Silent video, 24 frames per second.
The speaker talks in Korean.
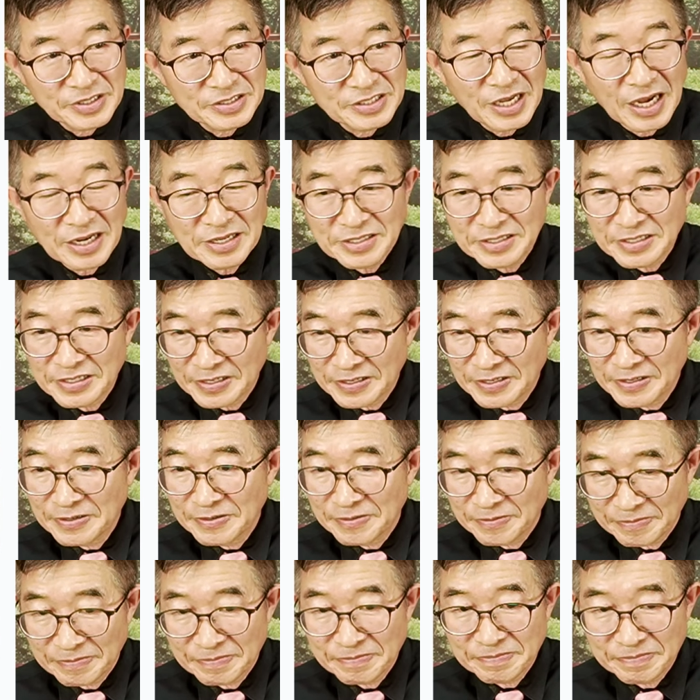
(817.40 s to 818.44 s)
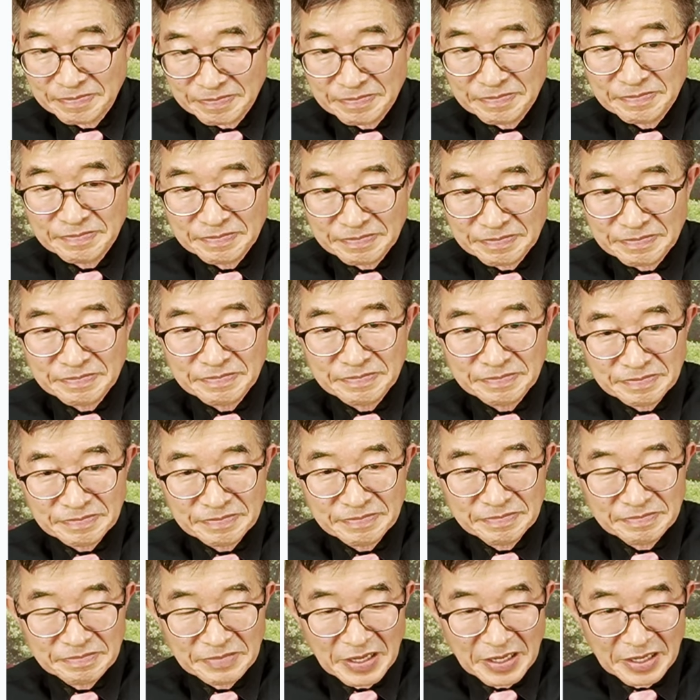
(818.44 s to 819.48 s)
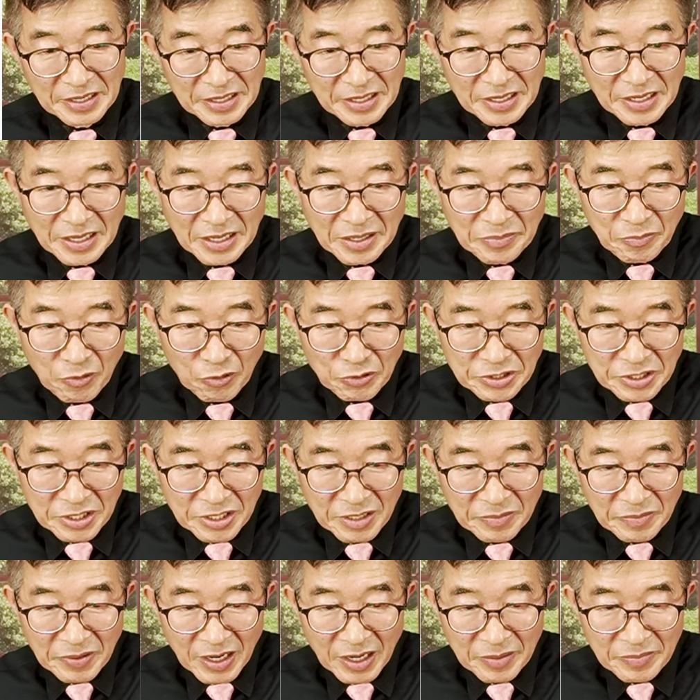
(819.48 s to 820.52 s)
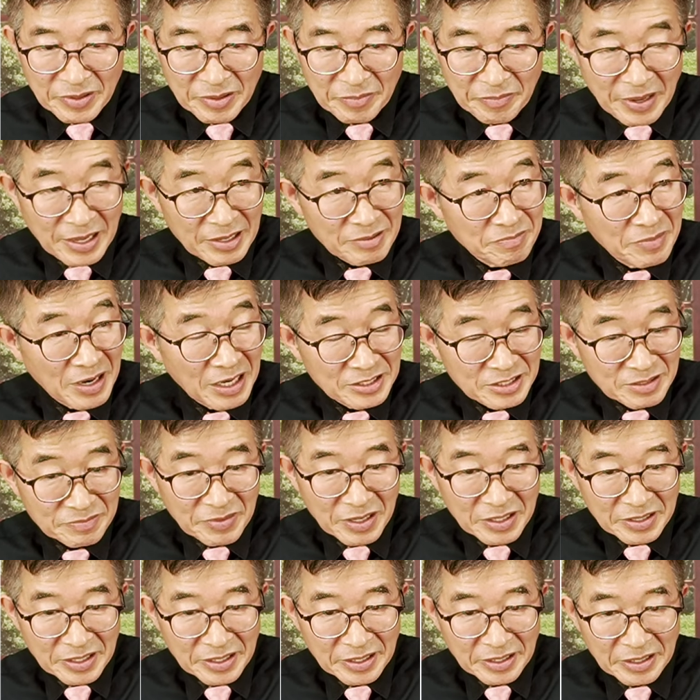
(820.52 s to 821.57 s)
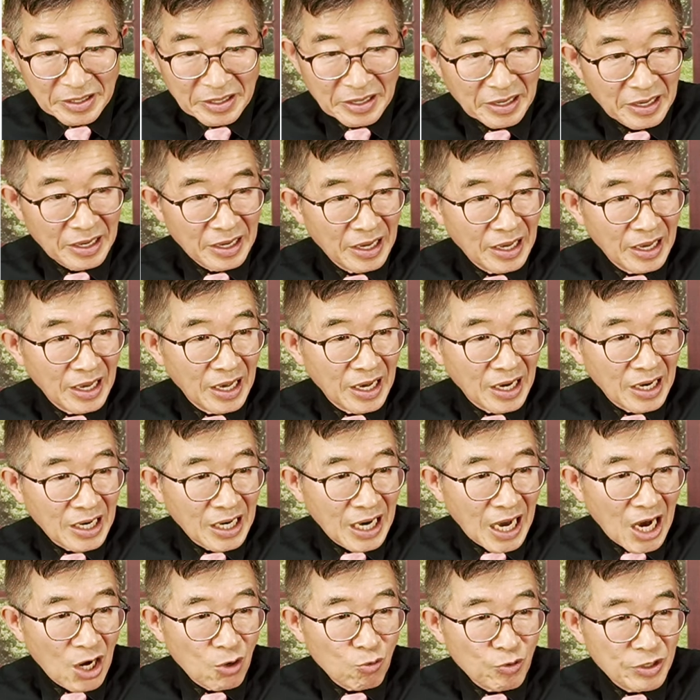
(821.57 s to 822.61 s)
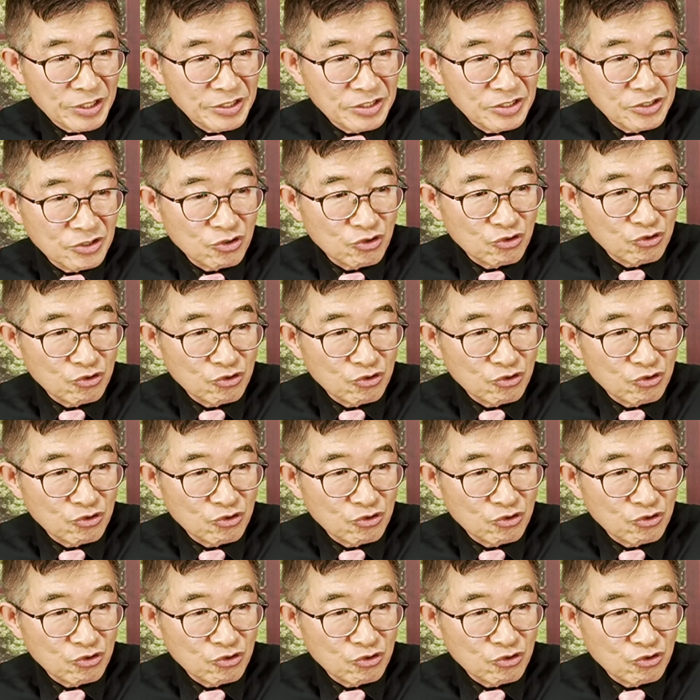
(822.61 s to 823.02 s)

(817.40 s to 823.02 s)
살지 이 보시기 바랍니다. 맨 마지막에 강원